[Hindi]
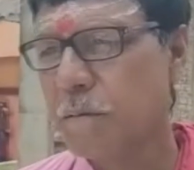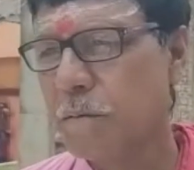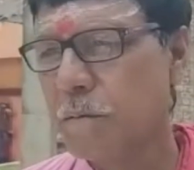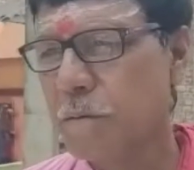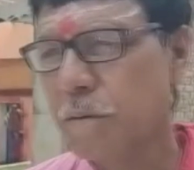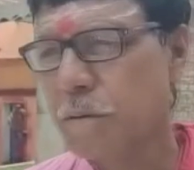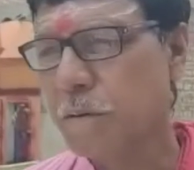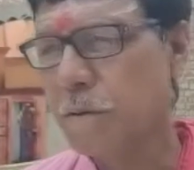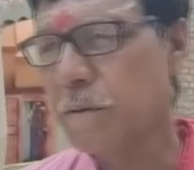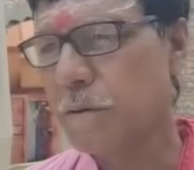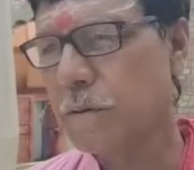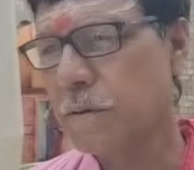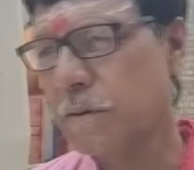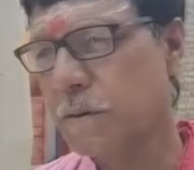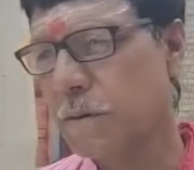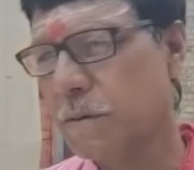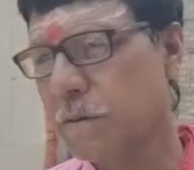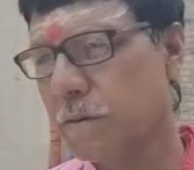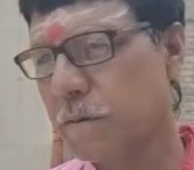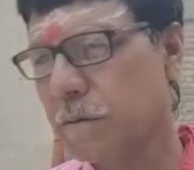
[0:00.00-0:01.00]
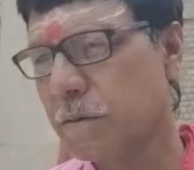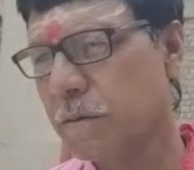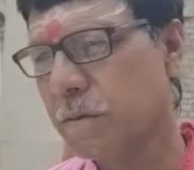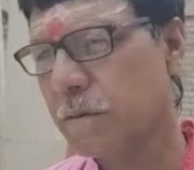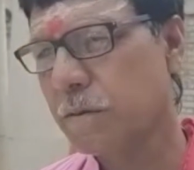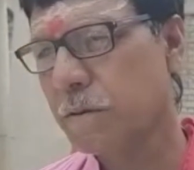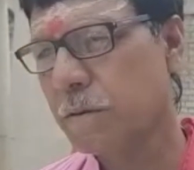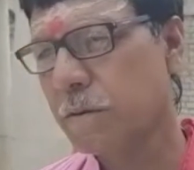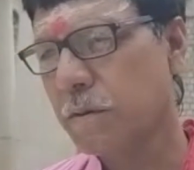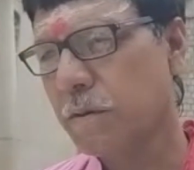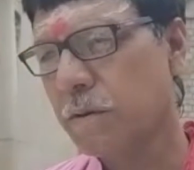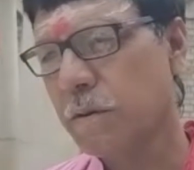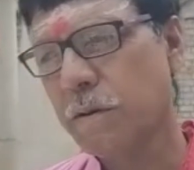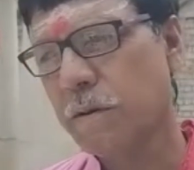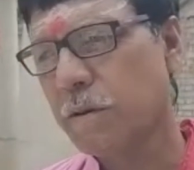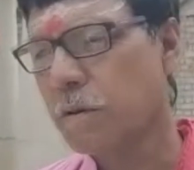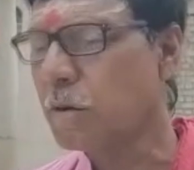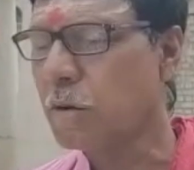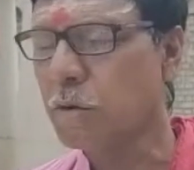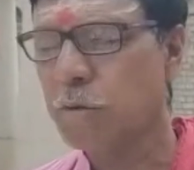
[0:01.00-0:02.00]
जलाभिषेक जो करते हैं उसका
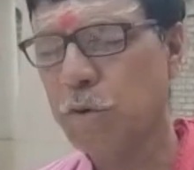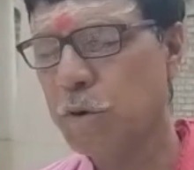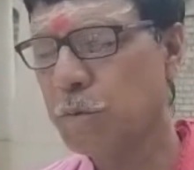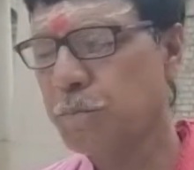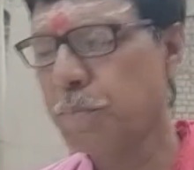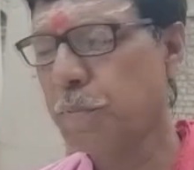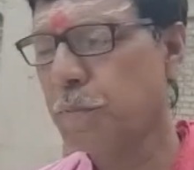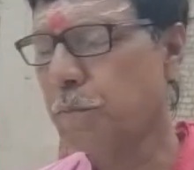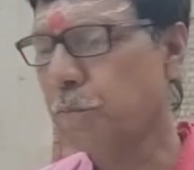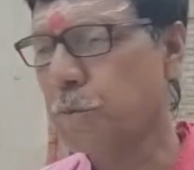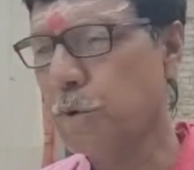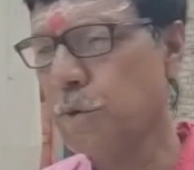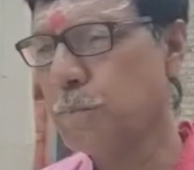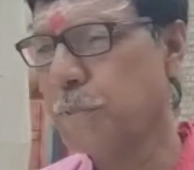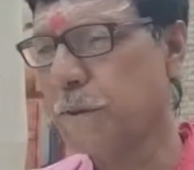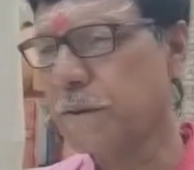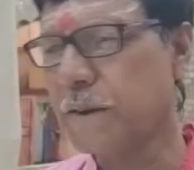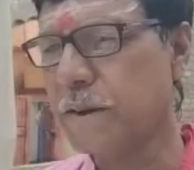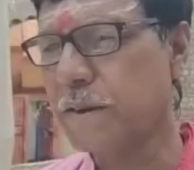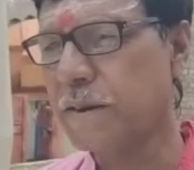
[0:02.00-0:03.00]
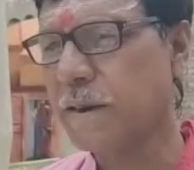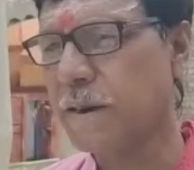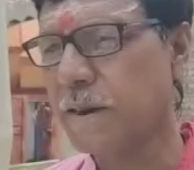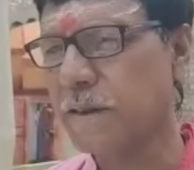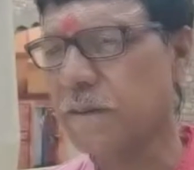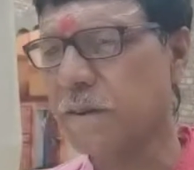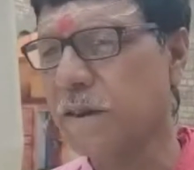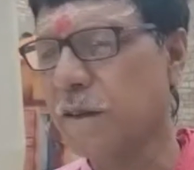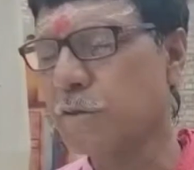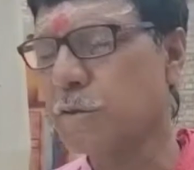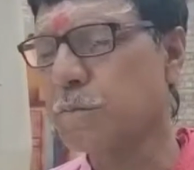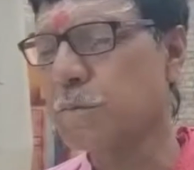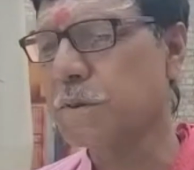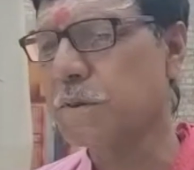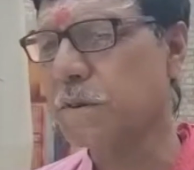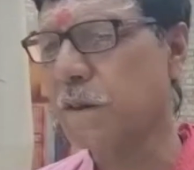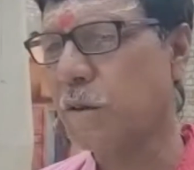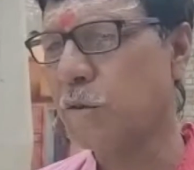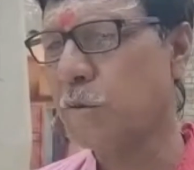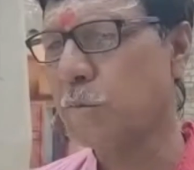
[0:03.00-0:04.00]
पता नहीं कोई कोई पता नहीं लगता उसमें
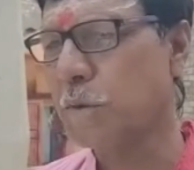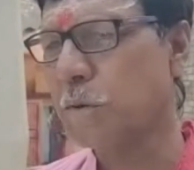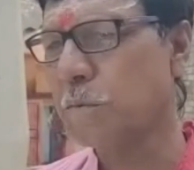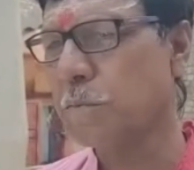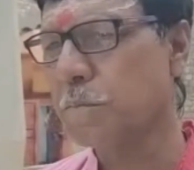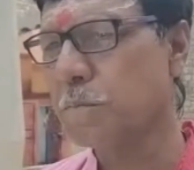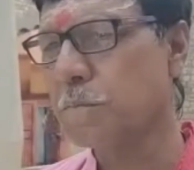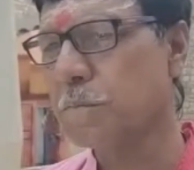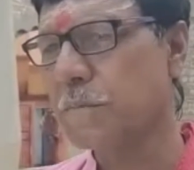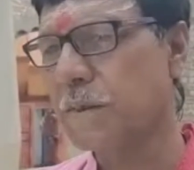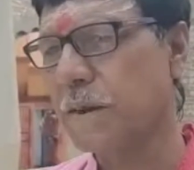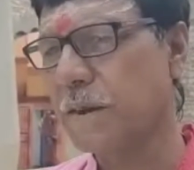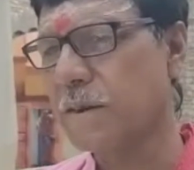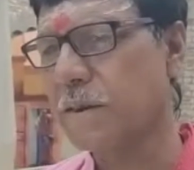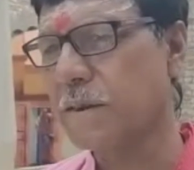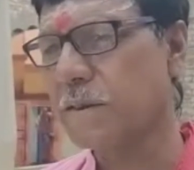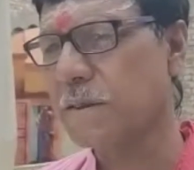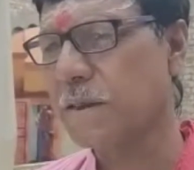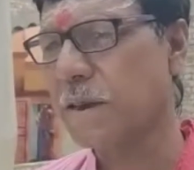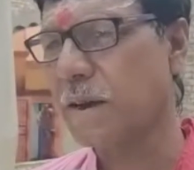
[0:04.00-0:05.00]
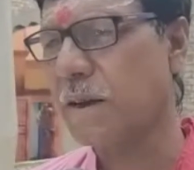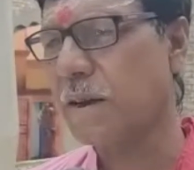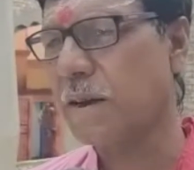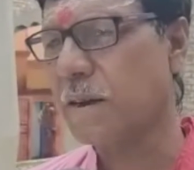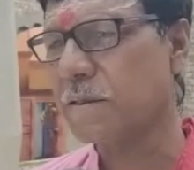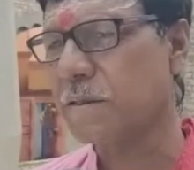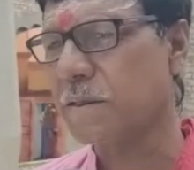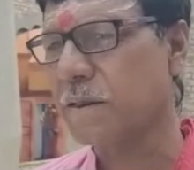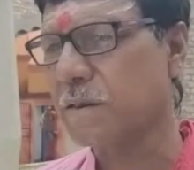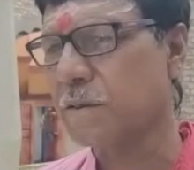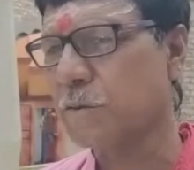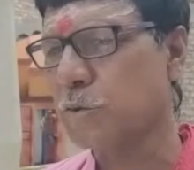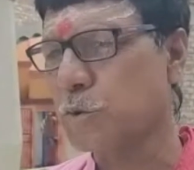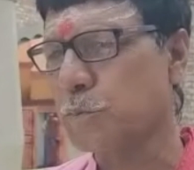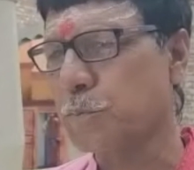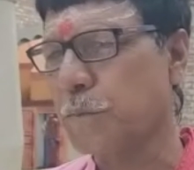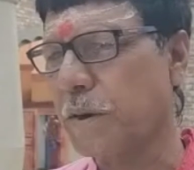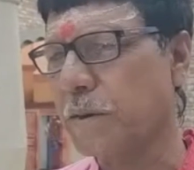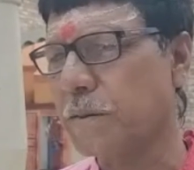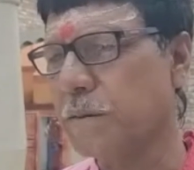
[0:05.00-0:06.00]
सालों भर जल गिरता है अक्षत
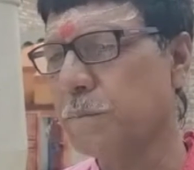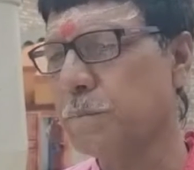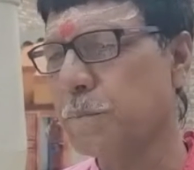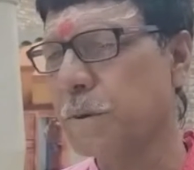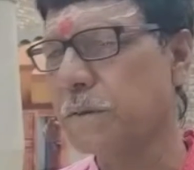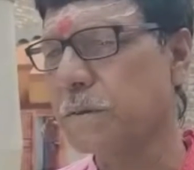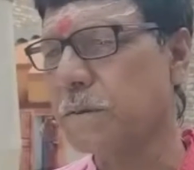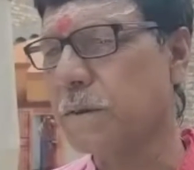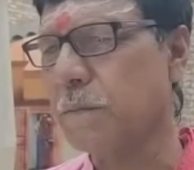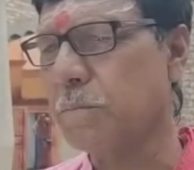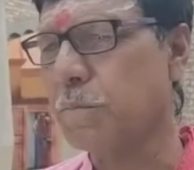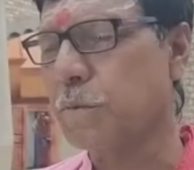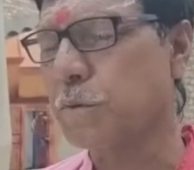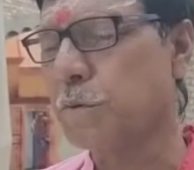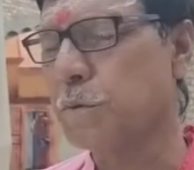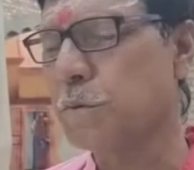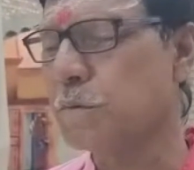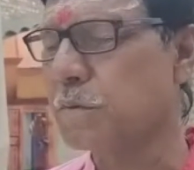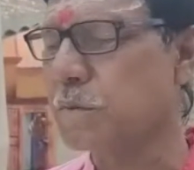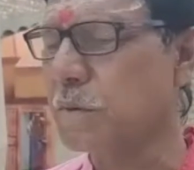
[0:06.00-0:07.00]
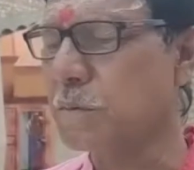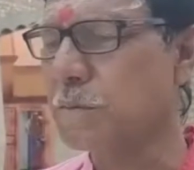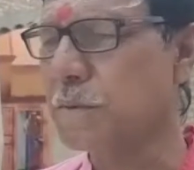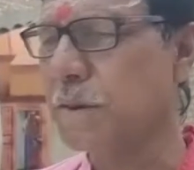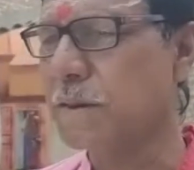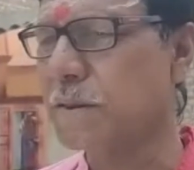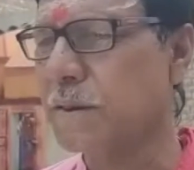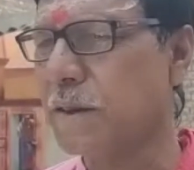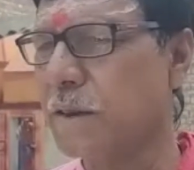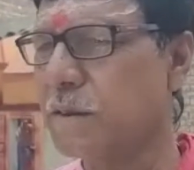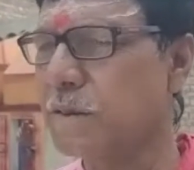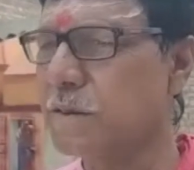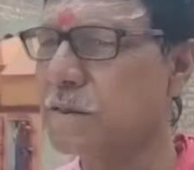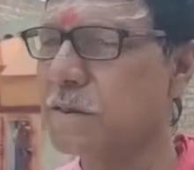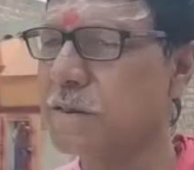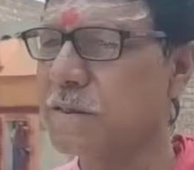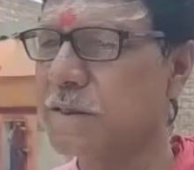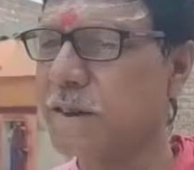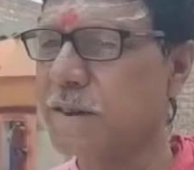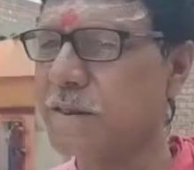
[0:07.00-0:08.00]
सुपारी पैसा फूल सब जाता है
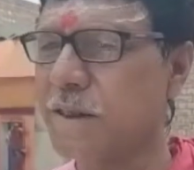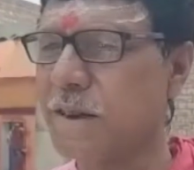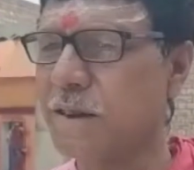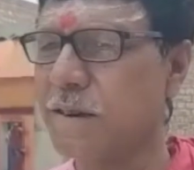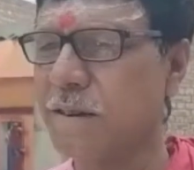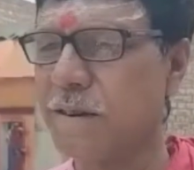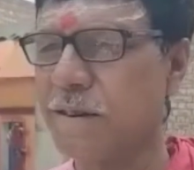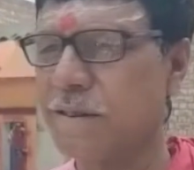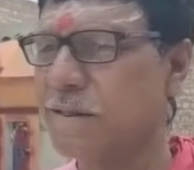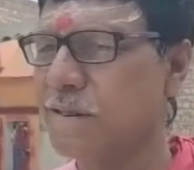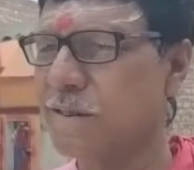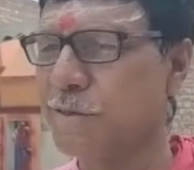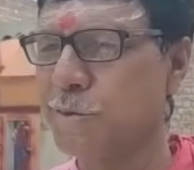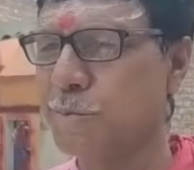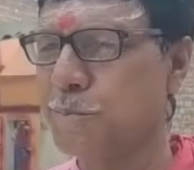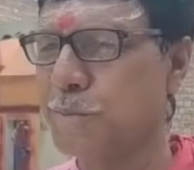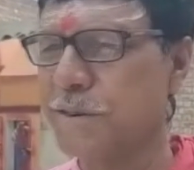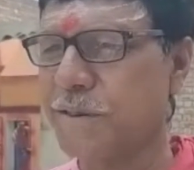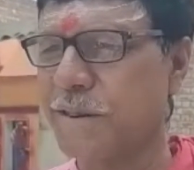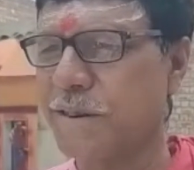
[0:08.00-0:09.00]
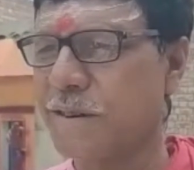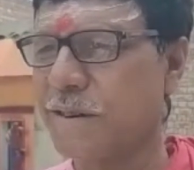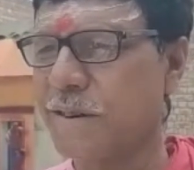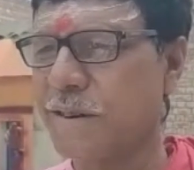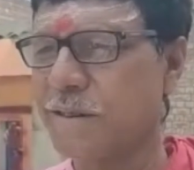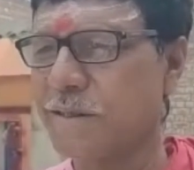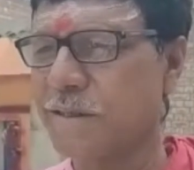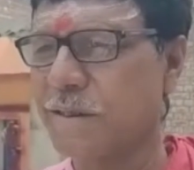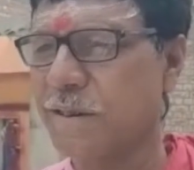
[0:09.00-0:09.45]
लेकिन जाता कहाँ ये कोई पता नहीं लगता